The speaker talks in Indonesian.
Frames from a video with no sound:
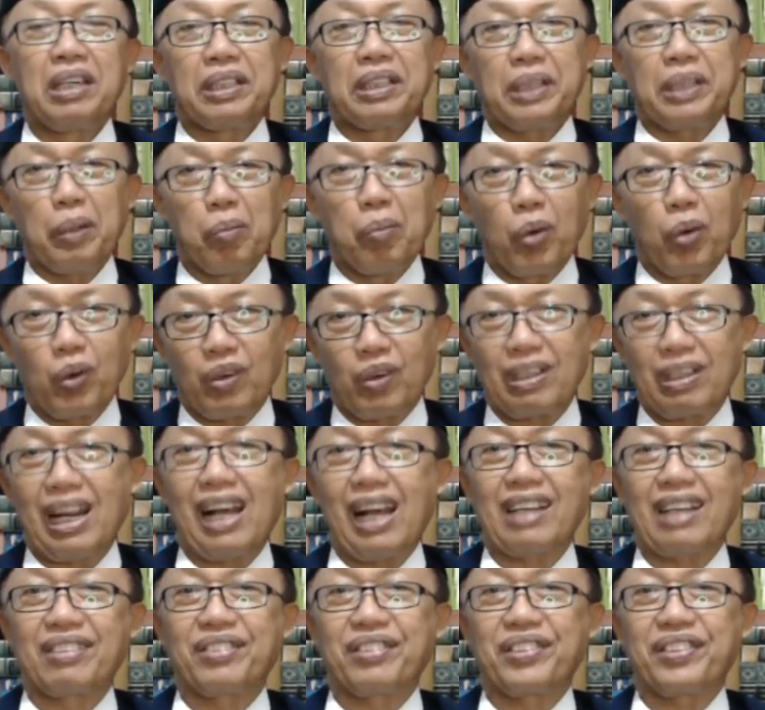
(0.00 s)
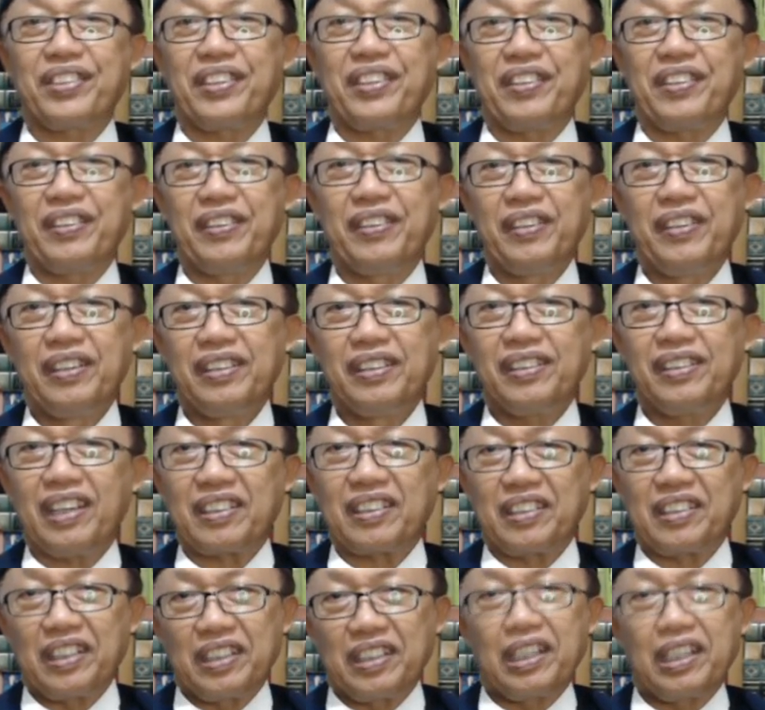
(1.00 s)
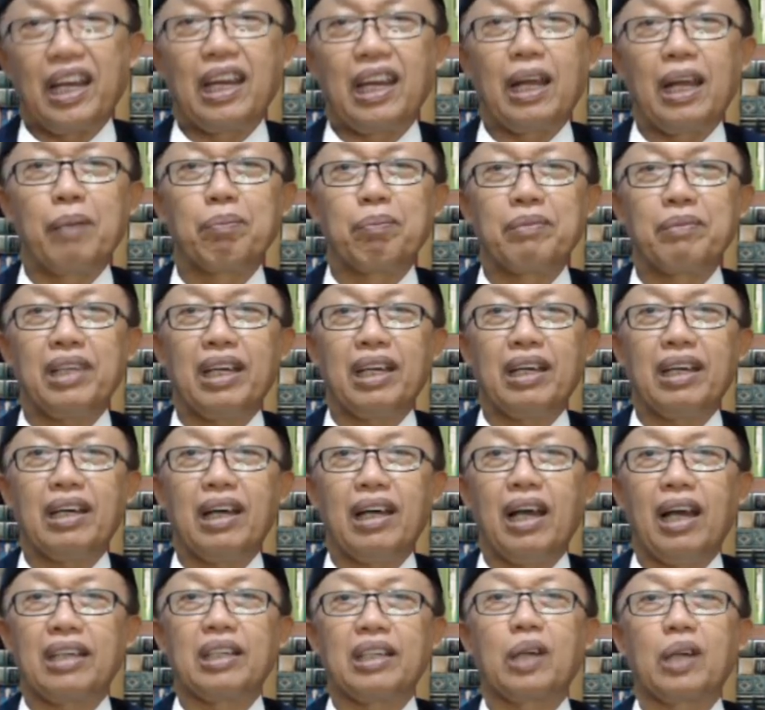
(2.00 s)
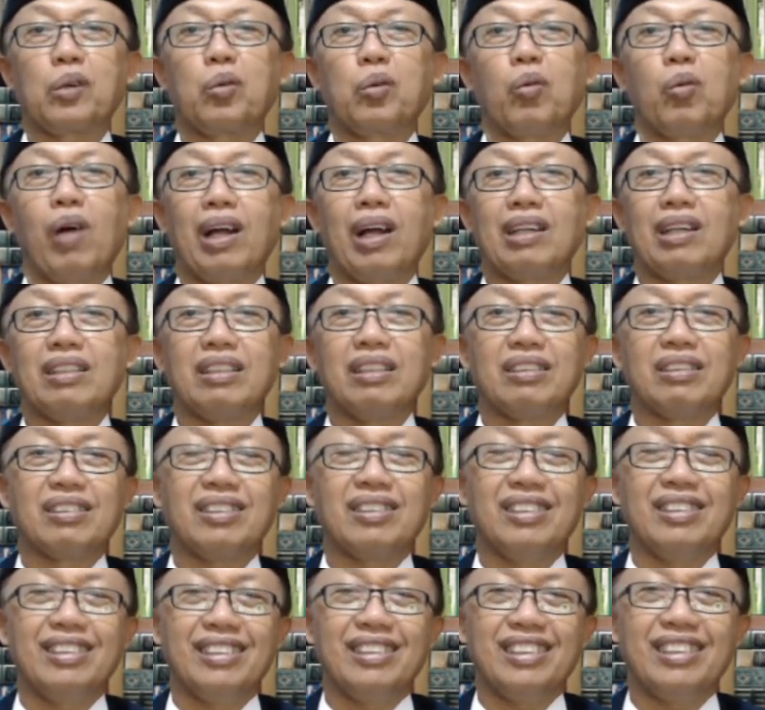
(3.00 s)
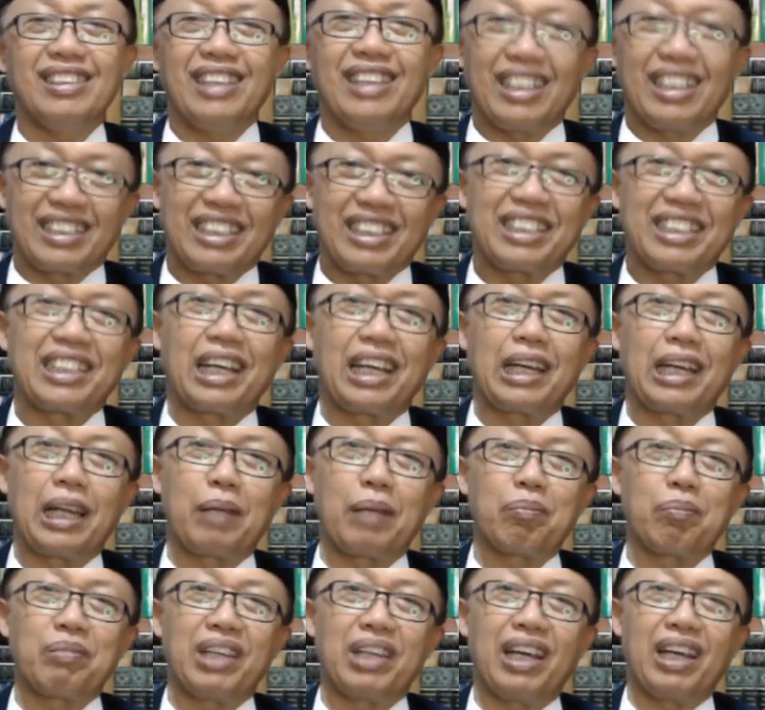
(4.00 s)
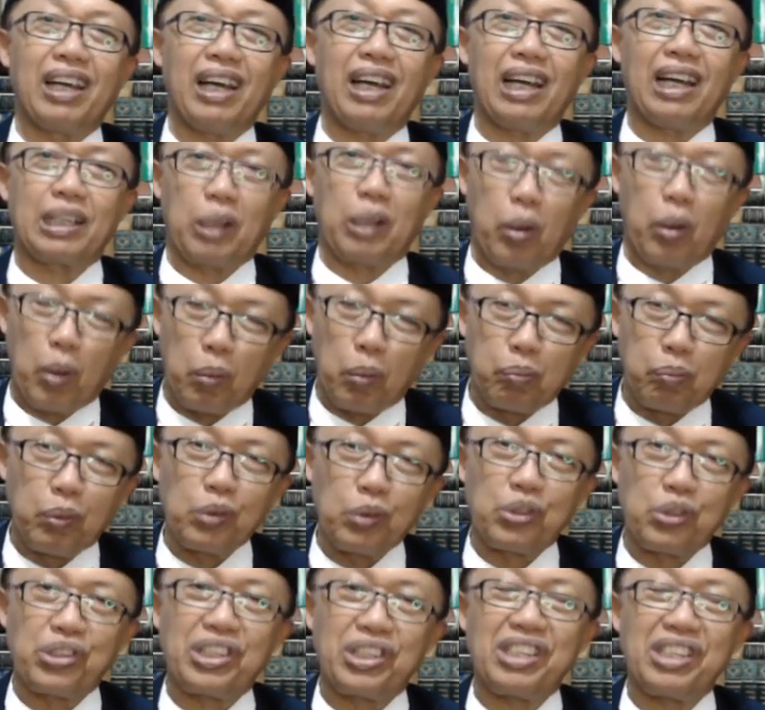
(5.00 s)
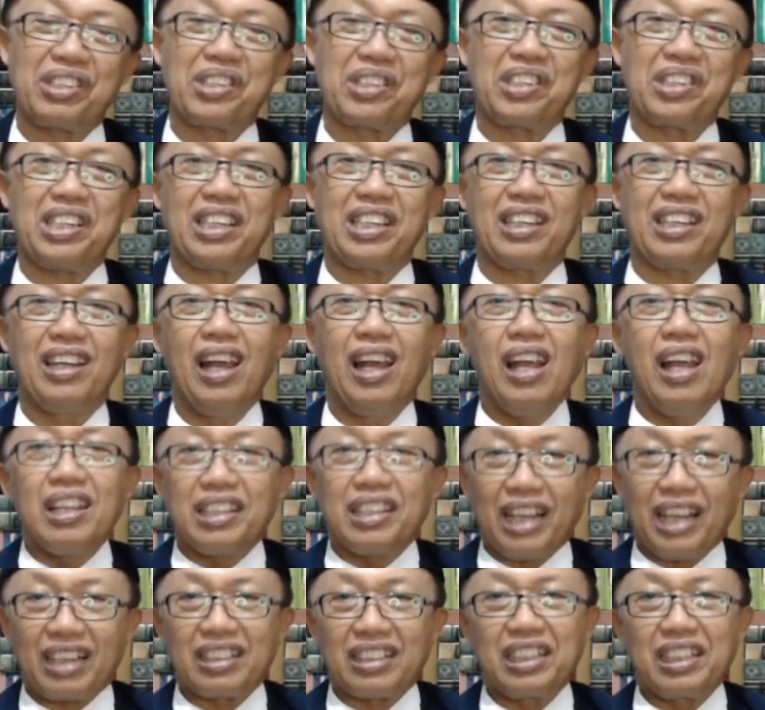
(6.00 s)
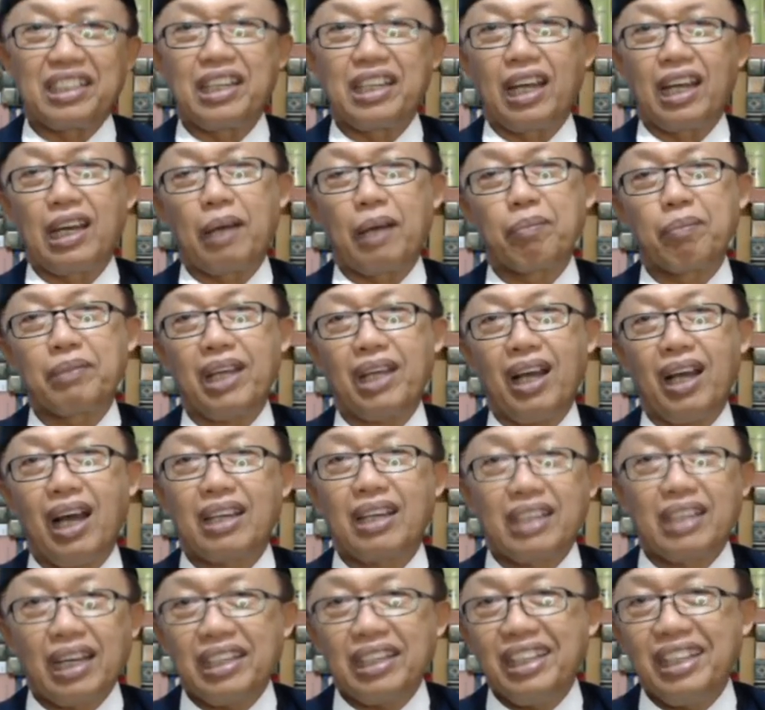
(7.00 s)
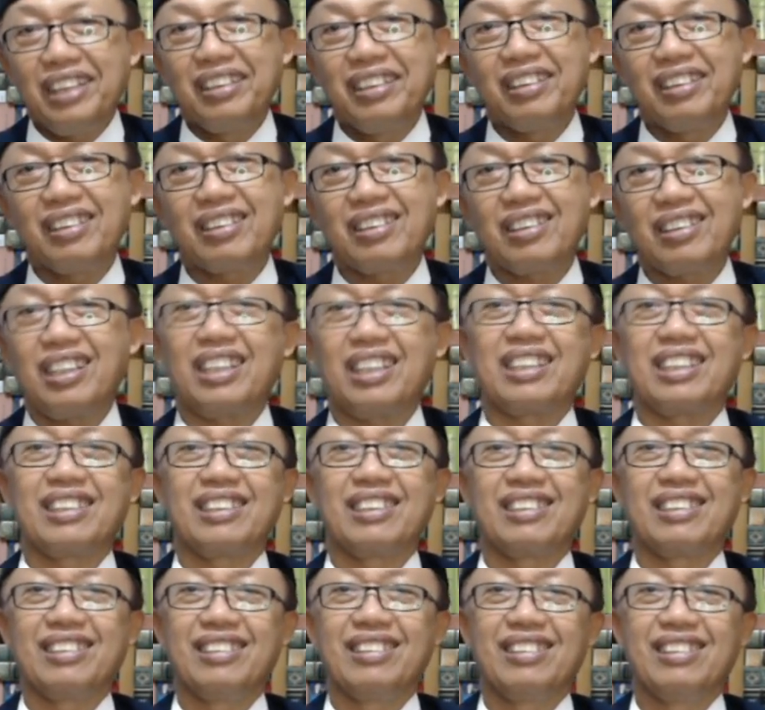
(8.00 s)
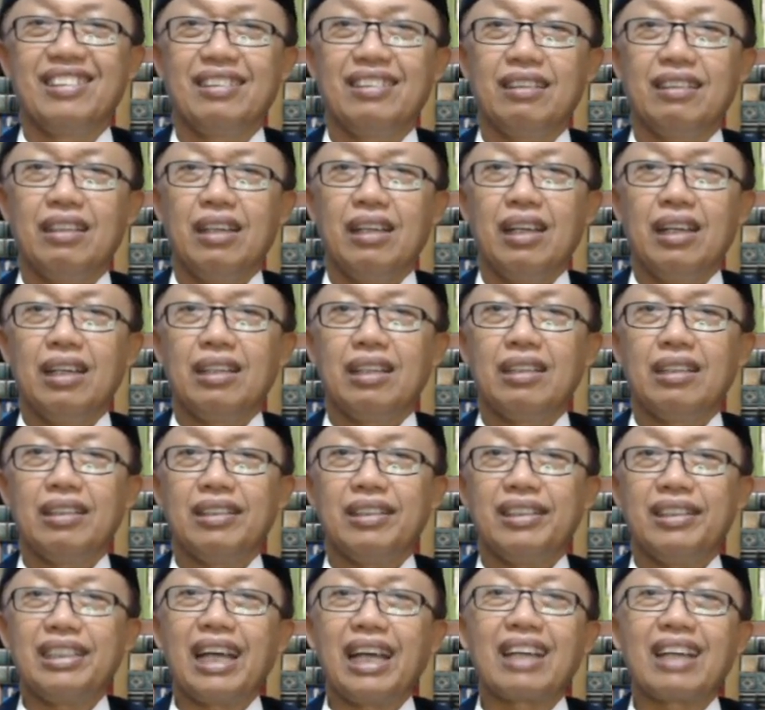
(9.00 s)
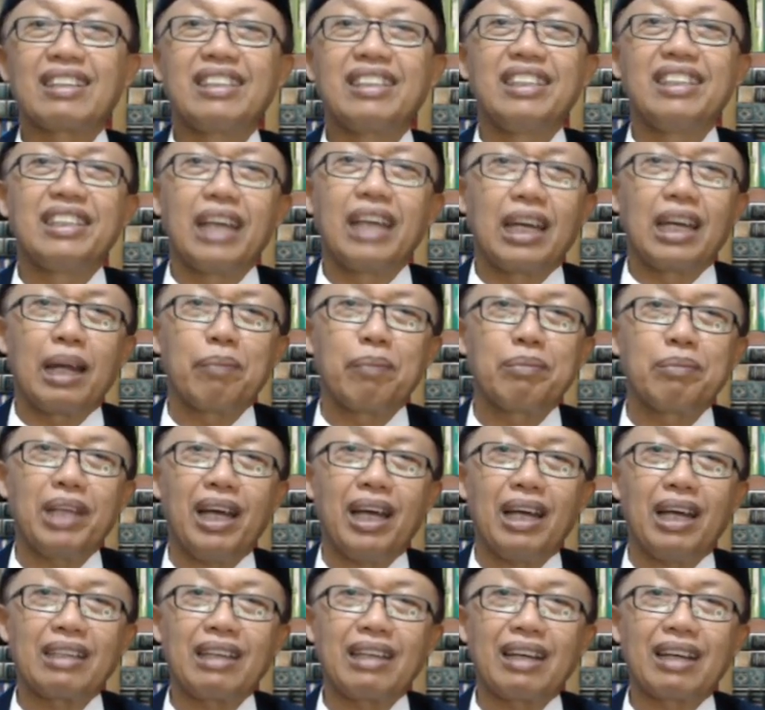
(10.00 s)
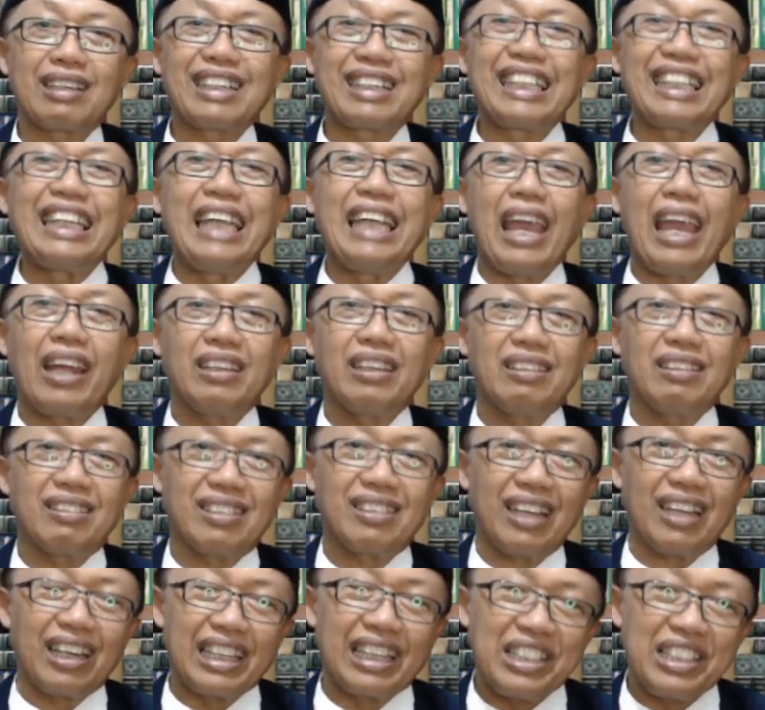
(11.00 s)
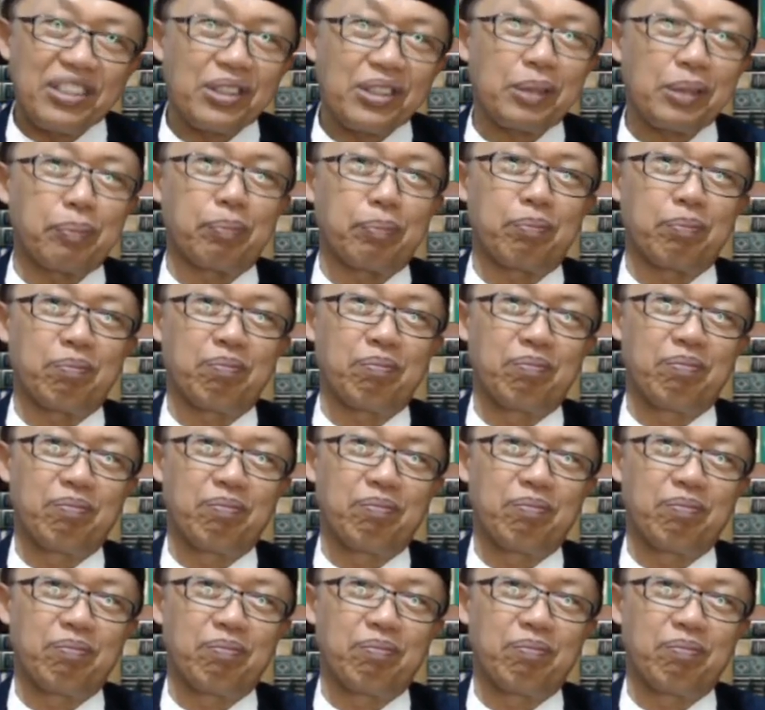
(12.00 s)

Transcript: demokrasi yang di dalamnya ada koalisi, yang di dalamnya ada oposisi, yang di dalamnya ada intrik, yang di dalamnya ada klientelisme,